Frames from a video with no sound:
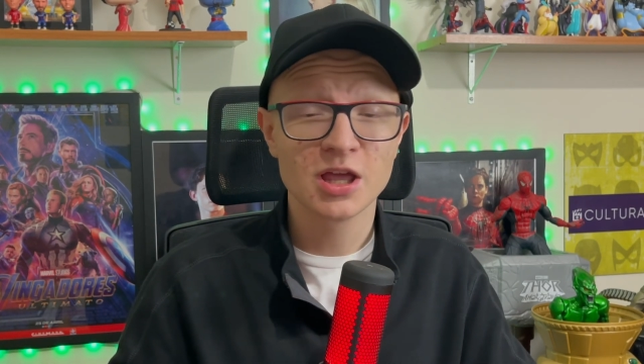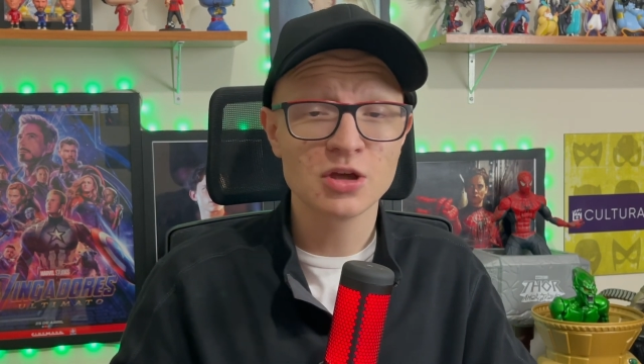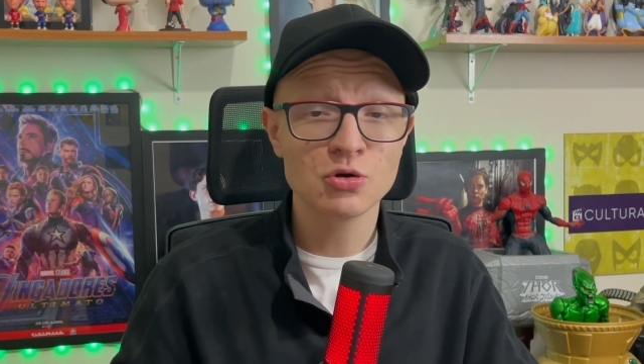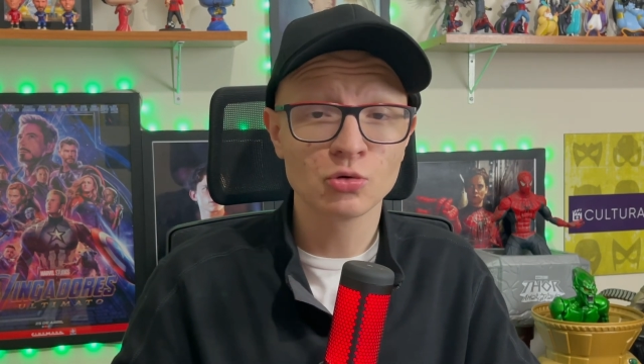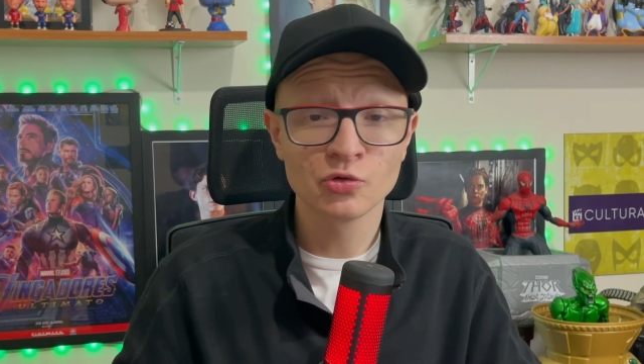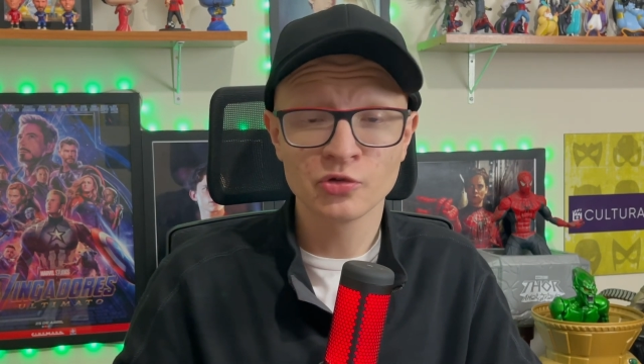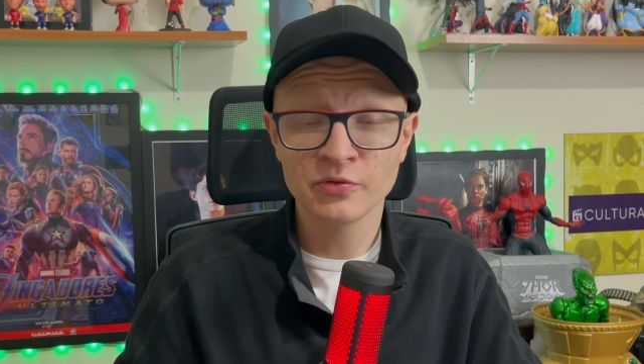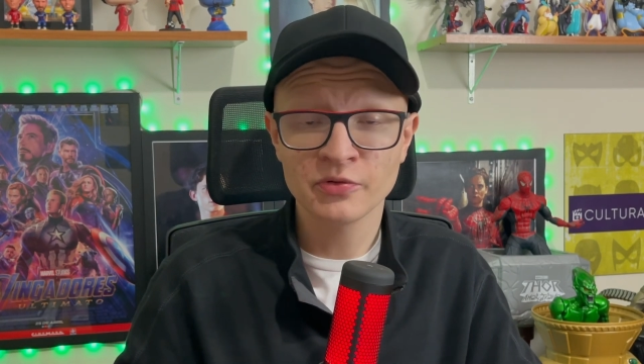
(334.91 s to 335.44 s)

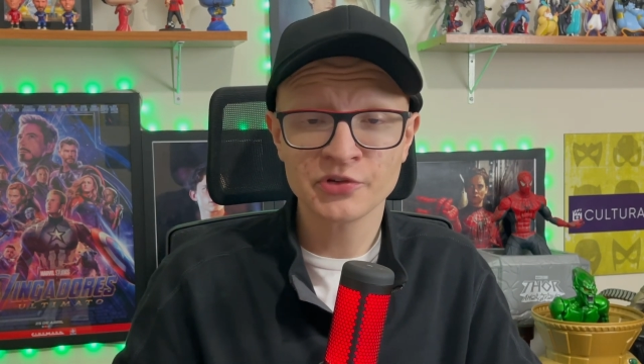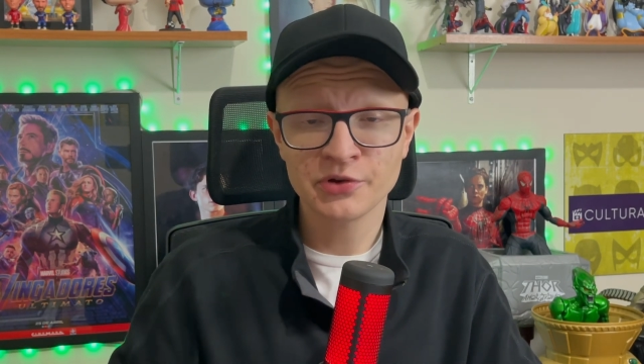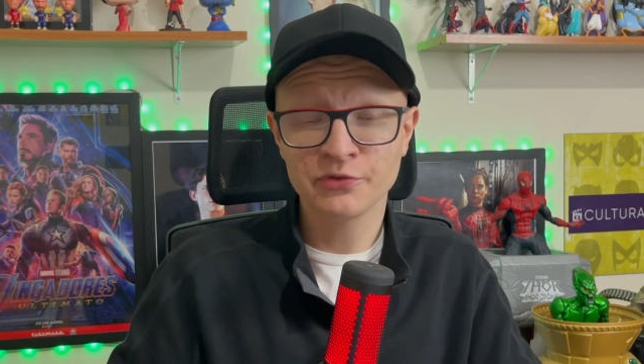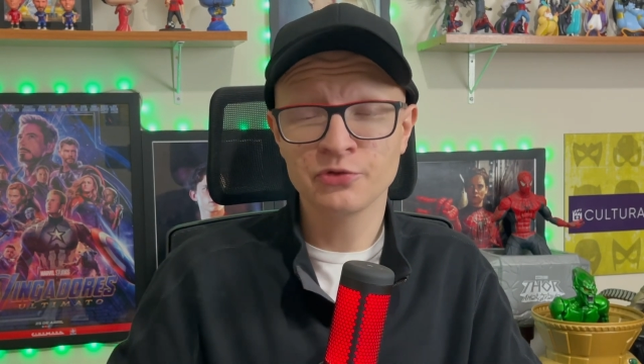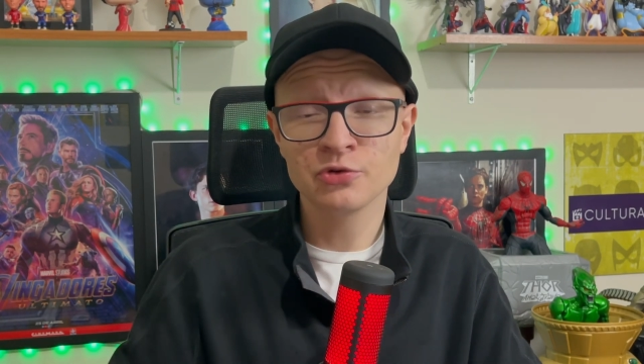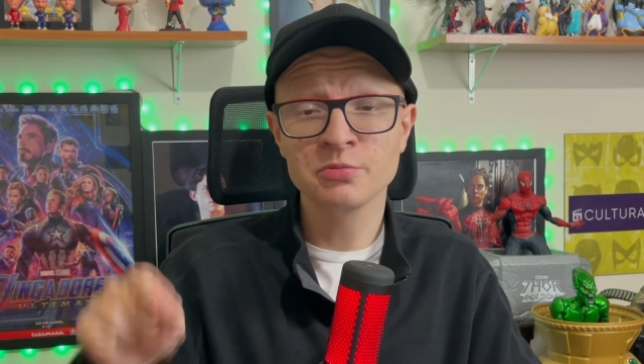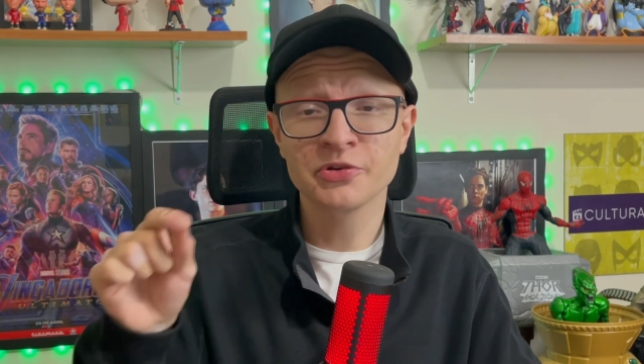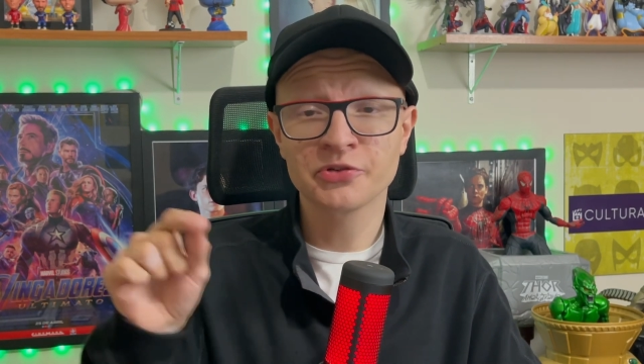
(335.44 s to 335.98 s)
inclusive esse
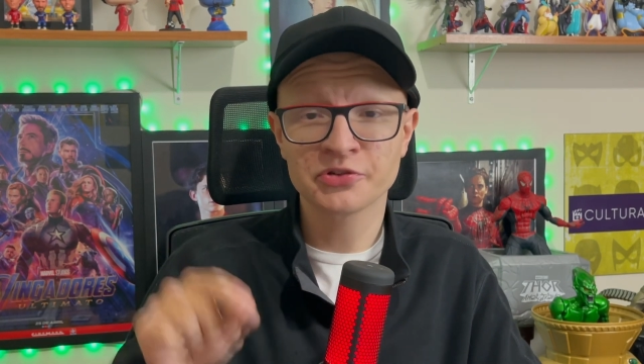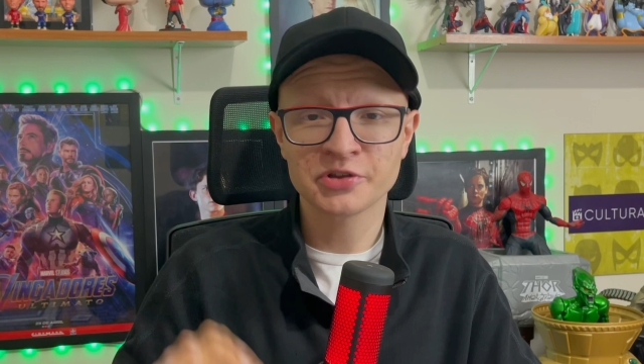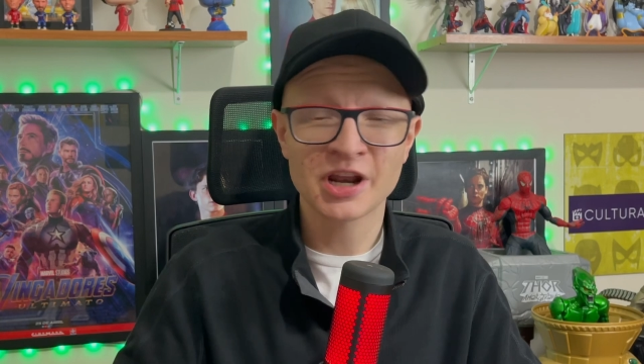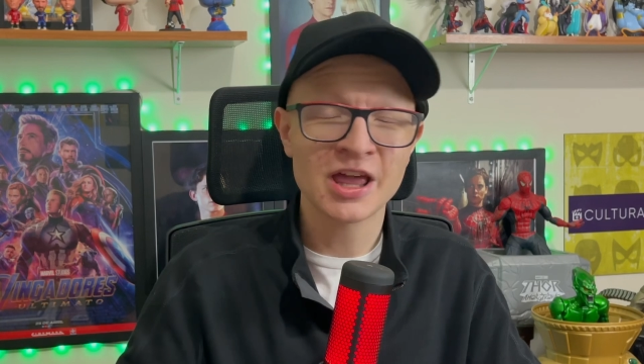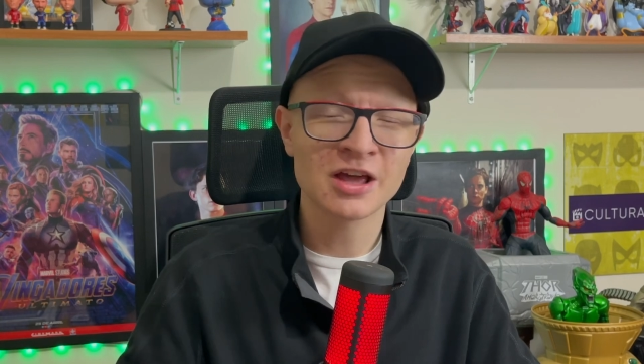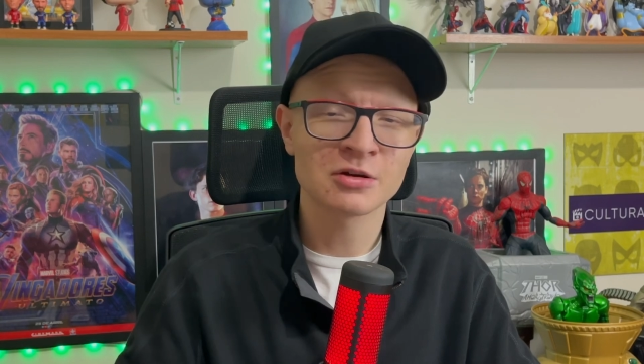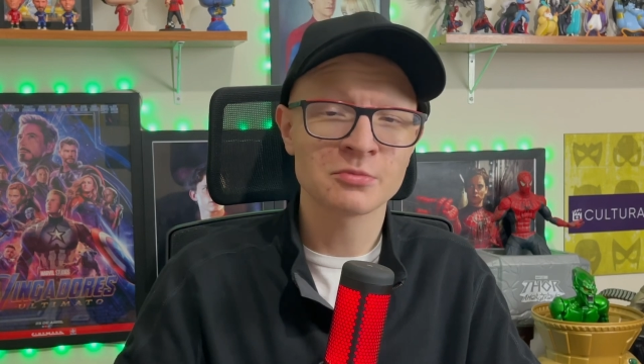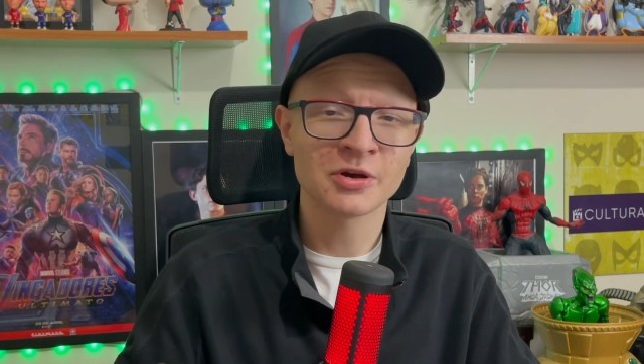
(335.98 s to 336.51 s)
filme
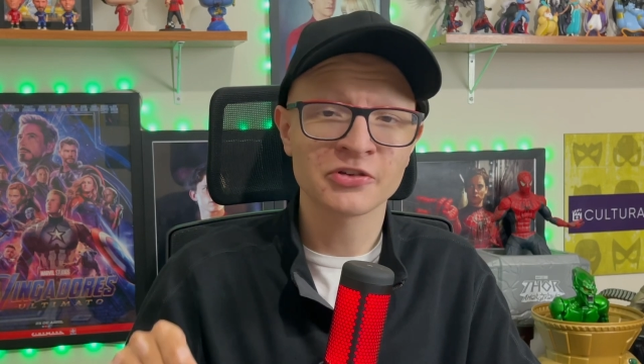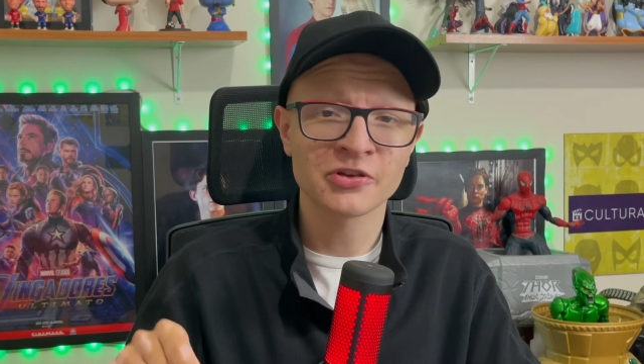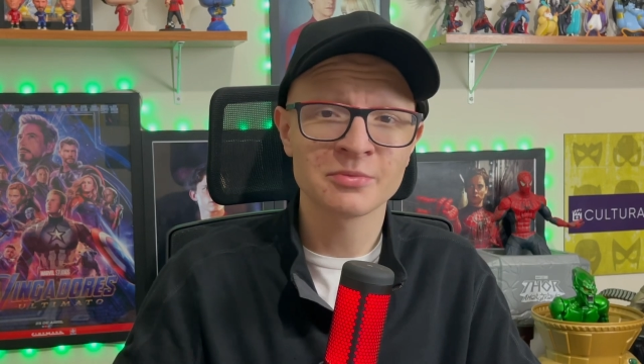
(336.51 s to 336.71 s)
estreia numa